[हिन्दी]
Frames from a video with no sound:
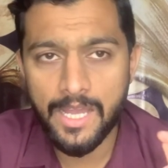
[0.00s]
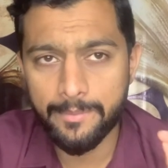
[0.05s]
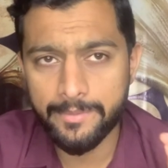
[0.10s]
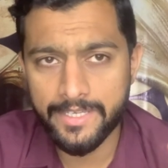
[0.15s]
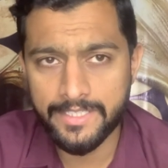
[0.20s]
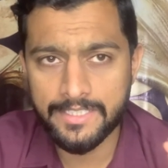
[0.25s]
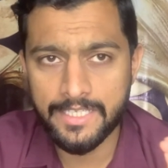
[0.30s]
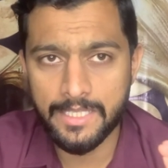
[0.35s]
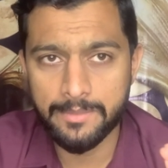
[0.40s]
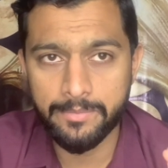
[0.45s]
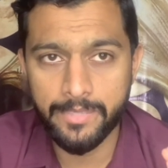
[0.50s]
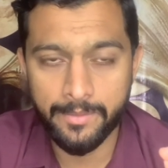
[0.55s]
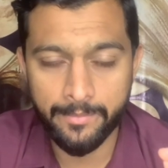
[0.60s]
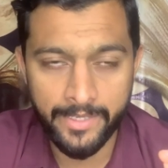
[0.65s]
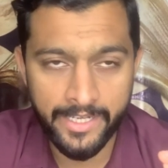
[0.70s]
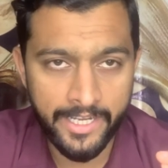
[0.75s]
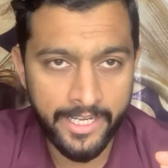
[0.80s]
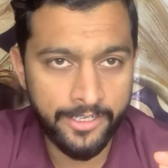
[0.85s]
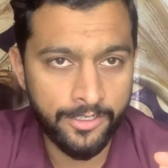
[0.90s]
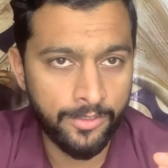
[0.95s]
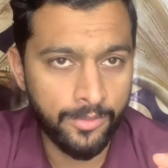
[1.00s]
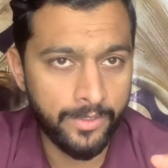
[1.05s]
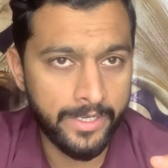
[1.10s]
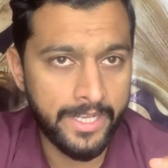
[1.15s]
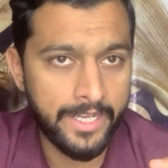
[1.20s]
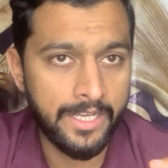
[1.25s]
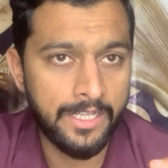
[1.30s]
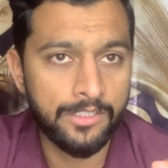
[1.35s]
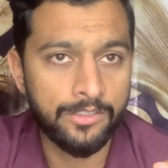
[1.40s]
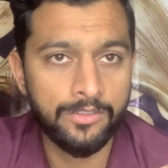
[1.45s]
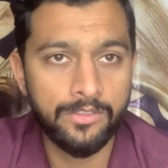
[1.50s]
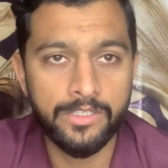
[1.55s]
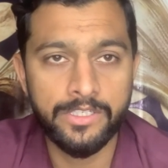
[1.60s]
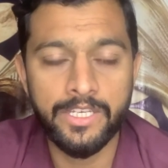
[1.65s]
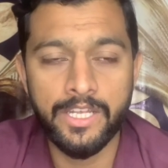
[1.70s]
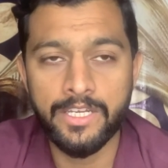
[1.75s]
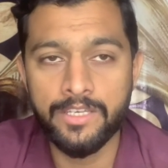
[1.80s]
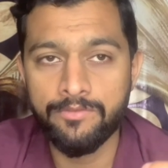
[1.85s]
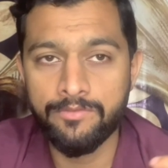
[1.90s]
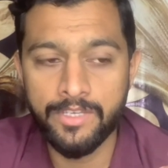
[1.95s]
आपके साथ परमानेंट हो गया तो
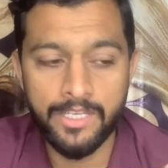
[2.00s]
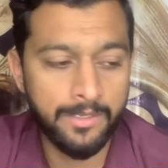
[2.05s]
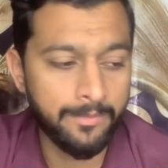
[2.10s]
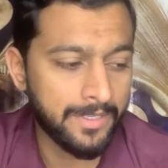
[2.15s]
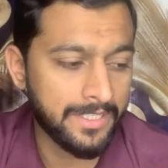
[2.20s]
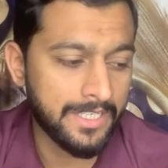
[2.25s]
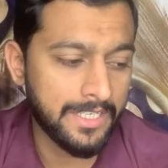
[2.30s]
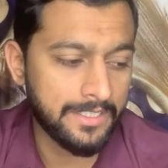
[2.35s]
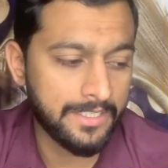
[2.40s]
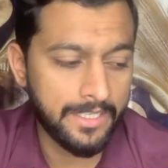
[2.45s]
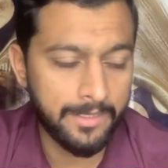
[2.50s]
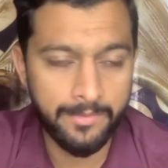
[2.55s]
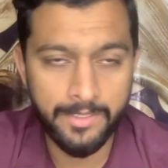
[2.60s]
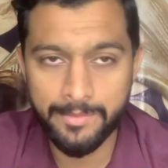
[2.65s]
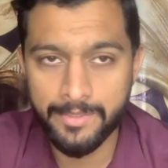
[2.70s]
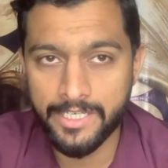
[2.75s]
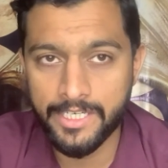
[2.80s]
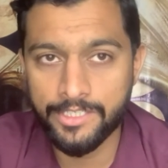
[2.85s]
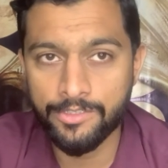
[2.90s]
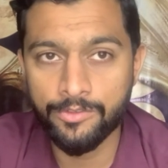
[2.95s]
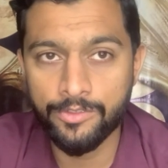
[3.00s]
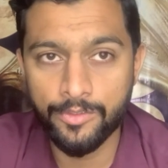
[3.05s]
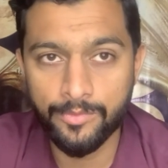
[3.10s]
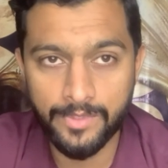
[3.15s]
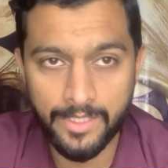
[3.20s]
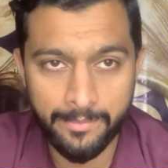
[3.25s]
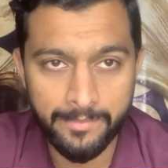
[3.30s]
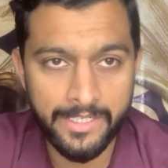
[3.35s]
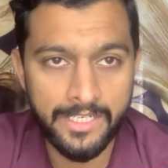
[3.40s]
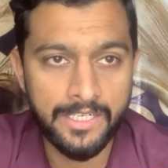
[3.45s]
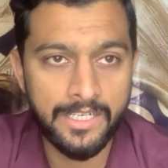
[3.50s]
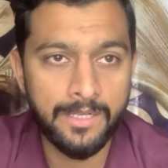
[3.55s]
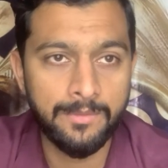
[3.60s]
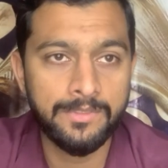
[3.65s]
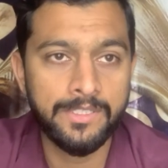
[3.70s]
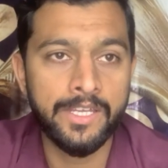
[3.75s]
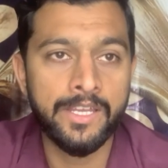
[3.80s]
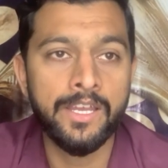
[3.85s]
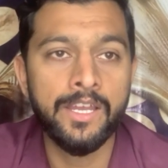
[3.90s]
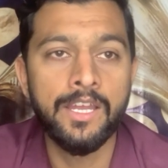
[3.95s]
यानी वीक में जैसे अभी मैंने यूट्यूब थंबनेल का
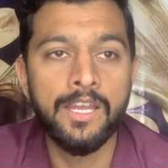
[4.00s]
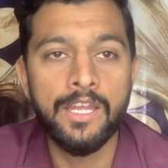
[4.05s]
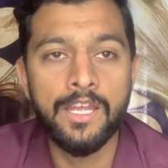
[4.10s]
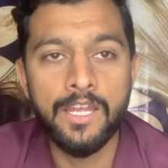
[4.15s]
बताया